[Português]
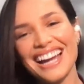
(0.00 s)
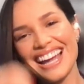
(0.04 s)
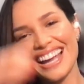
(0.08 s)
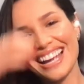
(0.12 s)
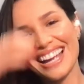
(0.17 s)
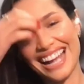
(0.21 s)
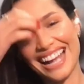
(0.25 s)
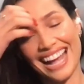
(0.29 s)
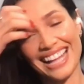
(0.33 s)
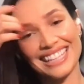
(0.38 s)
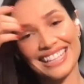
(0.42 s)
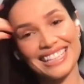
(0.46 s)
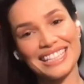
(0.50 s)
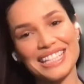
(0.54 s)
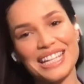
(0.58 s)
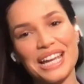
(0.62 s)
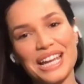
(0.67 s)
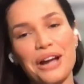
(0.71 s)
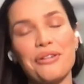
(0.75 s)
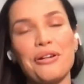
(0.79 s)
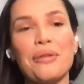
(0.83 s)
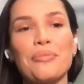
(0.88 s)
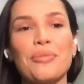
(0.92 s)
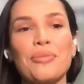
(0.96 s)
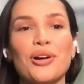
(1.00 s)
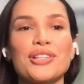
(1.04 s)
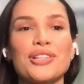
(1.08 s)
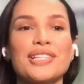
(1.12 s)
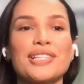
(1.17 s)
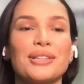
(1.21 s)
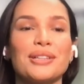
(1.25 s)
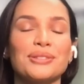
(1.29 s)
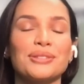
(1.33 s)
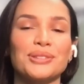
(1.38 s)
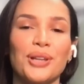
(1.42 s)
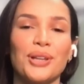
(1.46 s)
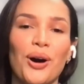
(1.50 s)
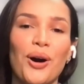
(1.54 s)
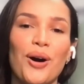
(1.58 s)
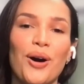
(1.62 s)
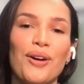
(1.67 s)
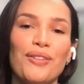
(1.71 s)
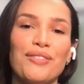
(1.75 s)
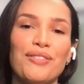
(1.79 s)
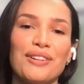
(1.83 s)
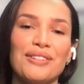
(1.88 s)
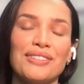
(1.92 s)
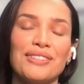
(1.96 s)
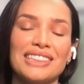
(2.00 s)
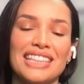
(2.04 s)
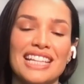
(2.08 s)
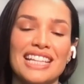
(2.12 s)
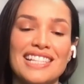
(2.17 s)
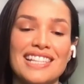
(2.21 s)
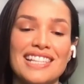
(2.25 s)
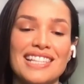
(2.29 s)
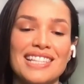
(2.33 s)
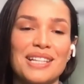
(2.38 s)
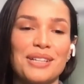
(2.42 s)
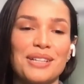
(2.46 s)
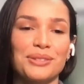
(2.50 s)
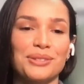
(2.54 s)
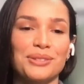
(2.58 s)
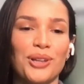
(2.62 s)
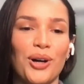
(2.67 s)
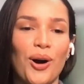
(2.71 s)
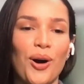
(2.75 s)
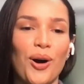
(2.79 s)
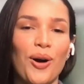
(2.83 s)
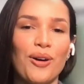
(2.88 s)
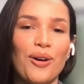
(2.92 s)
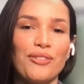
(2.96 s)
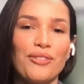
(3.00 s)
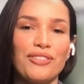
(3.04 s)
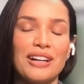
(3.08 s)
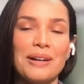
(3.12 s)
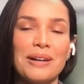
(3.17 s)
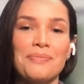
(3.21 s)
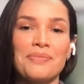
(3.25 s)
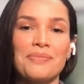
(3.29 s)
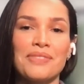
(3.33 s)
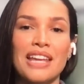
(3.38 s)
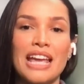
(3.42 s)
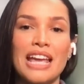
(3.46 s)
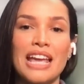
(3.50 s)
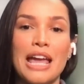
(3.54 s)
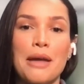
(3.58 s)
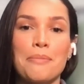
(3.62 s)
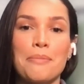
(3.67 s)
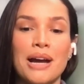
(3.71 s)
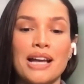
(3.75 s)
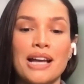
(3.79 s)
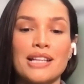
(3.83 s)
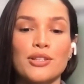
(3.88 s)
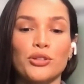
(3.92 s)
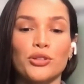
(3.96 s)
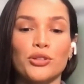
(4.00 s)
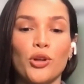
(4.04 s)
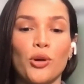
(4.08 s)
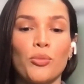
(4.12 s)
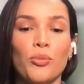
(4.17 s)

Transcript: cada dia é uma emoção nova, uma decisão nova. Mas eu tô